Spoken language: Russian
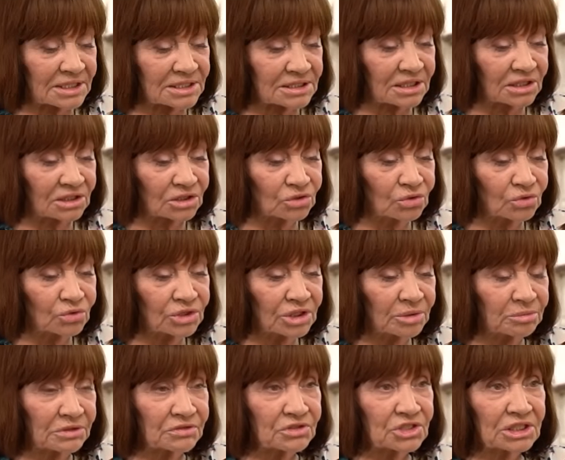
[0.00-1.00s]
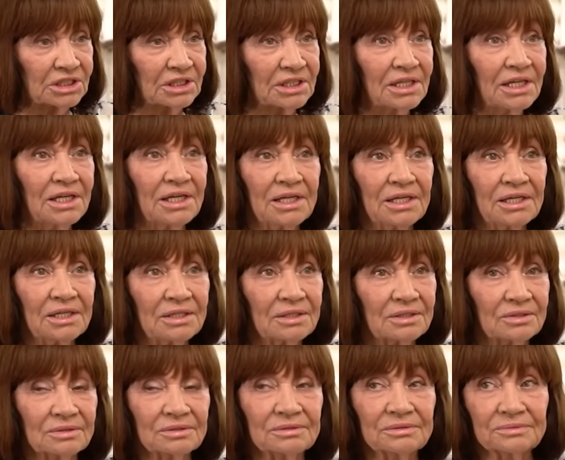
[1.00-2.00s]
раз «Колдунья». Мы все
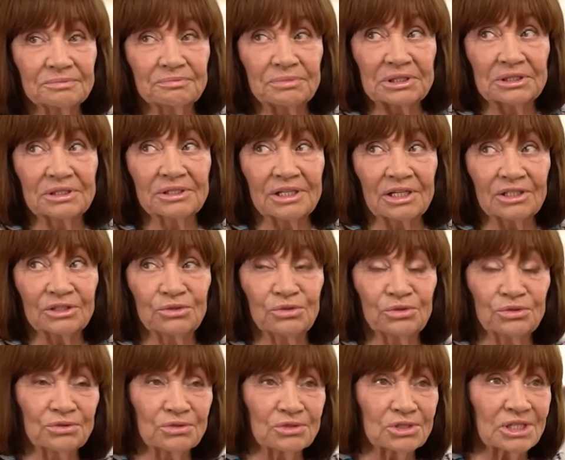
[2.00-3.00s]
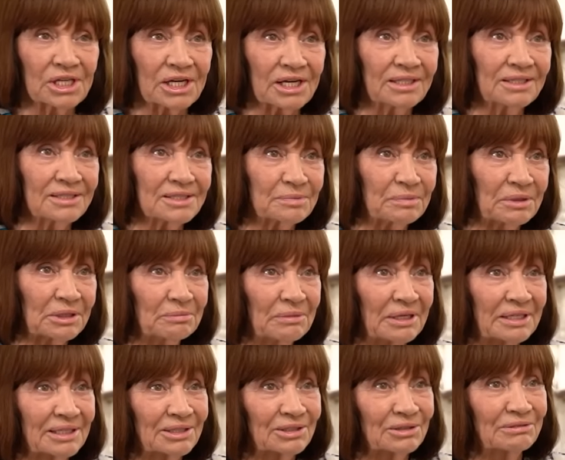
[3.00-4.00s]
э, под колдунью стриглись, под
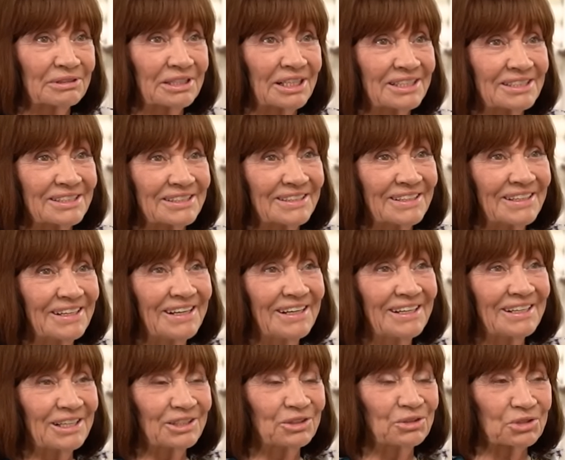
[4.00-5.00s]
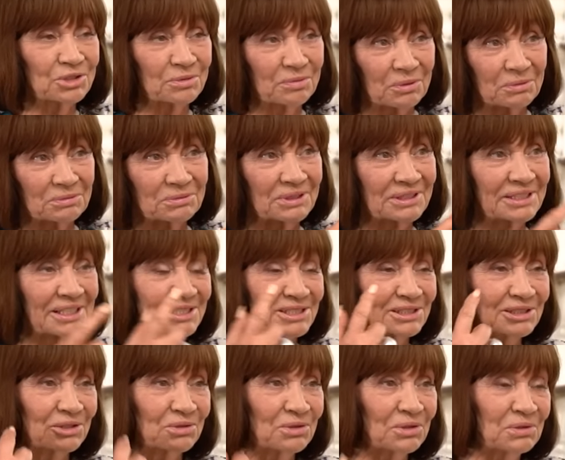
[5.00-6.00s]
Марину Влади. Я тоже помню,
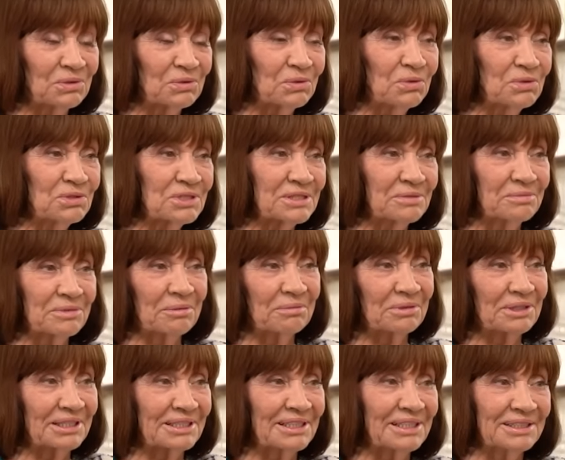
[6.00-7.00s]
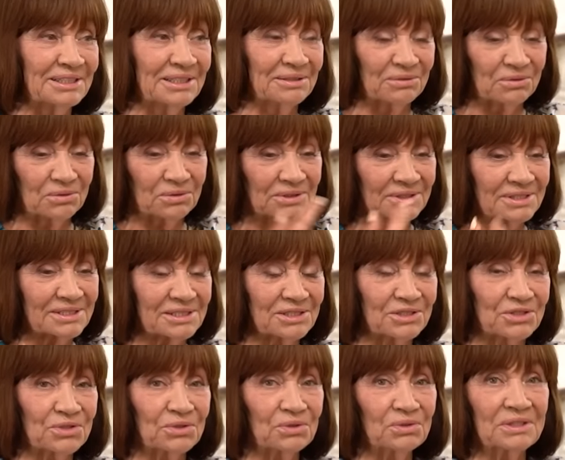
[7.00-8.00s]
отрезала кокос, у меня были длинные
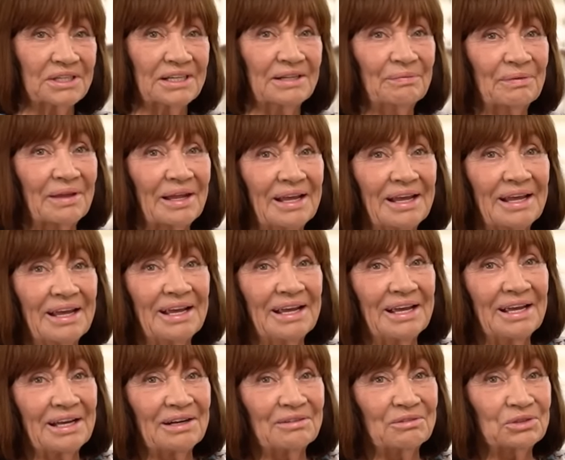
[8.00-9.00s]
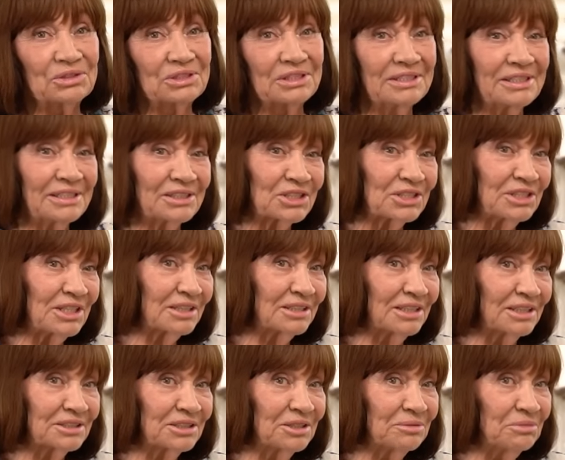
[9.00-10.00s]
волосы, челка. Вот, и я шла
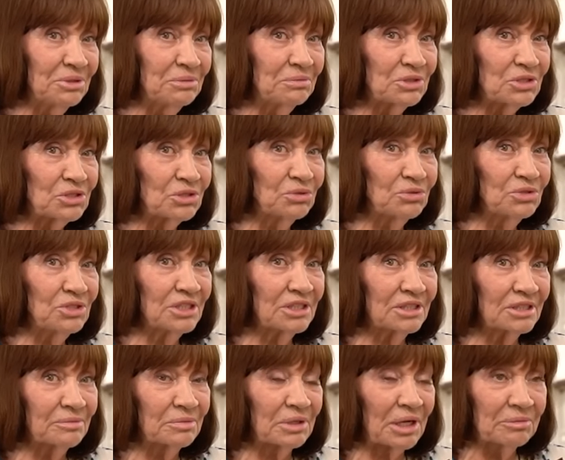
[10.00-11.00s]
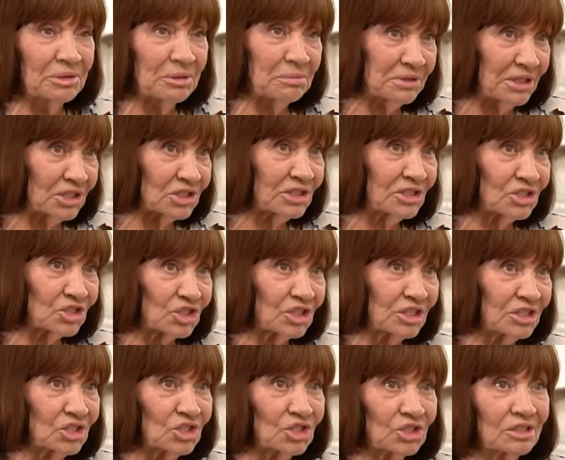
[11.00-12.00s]
как-то мимо студии, и ко мне подошла
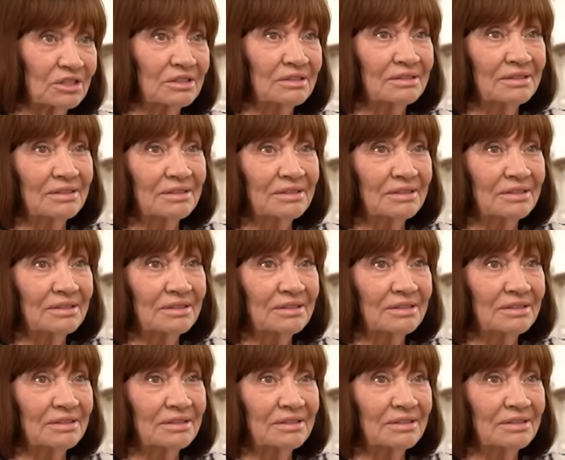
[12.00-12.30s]
женщина,